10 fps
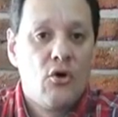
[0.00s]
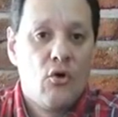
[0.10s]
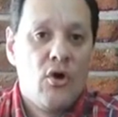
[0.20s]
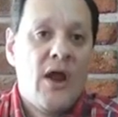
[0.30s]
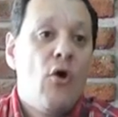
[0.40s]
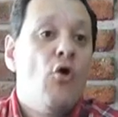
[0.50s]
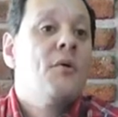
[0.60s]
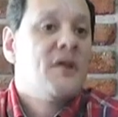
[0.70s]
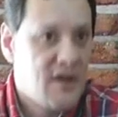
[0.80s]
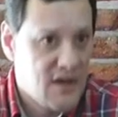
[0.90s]
con la
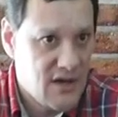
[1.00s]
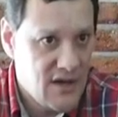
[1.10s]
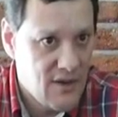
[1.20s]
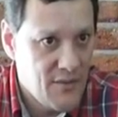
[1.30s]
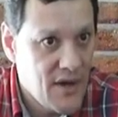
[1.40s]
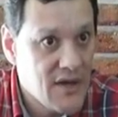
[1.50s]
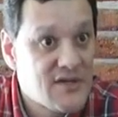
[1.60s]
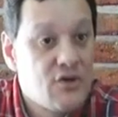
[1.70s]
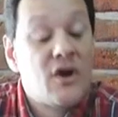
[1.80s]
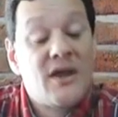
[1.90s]
obra de ingeniería vial,
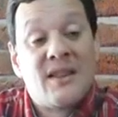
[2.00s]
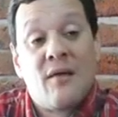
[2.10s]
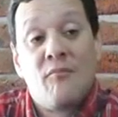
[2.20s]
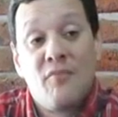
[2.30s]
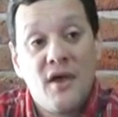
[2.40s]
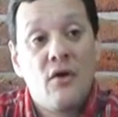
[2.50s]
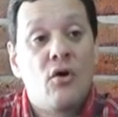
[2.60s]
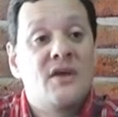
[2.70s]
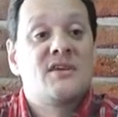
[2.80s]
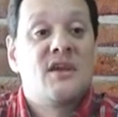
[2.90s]
sino que también
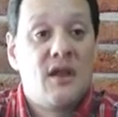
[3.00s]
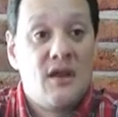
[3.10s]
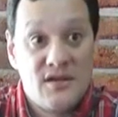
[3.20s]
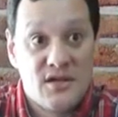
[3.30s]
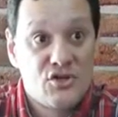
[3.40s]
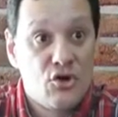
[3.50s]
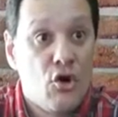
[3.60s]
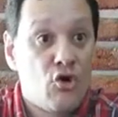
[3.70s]
con la señalización